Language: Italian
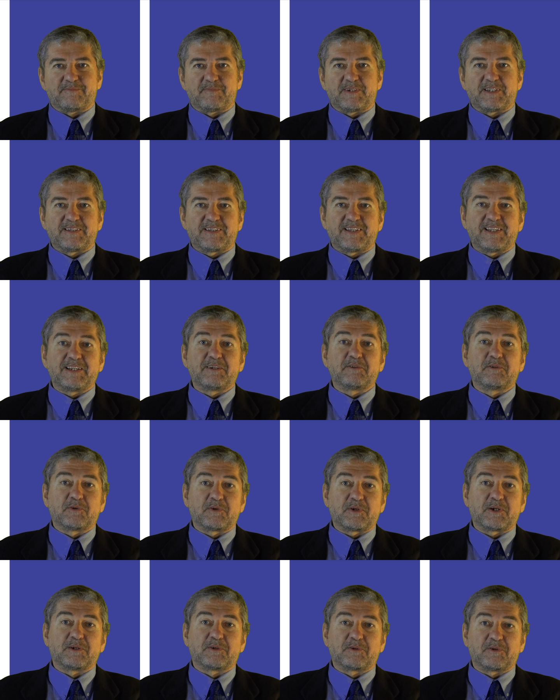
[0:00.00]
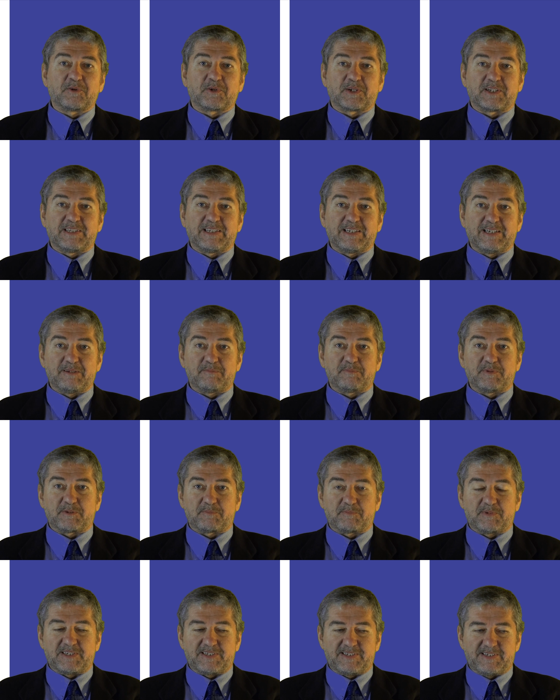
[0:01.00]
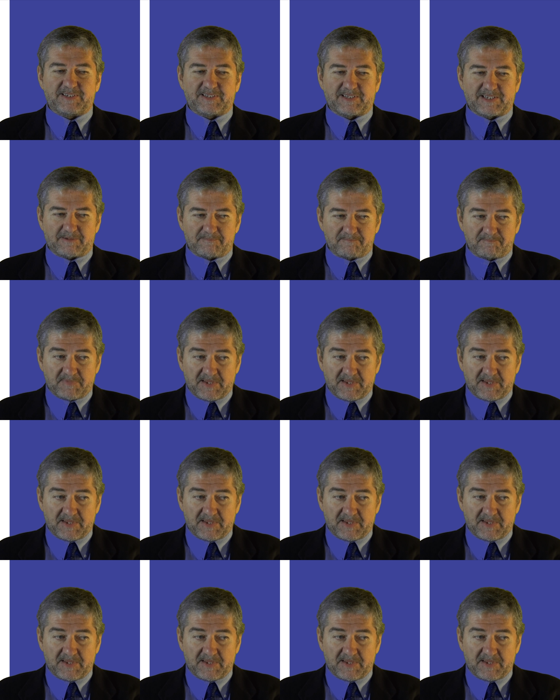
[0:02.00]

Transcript: mantengono ancora delle perplessità.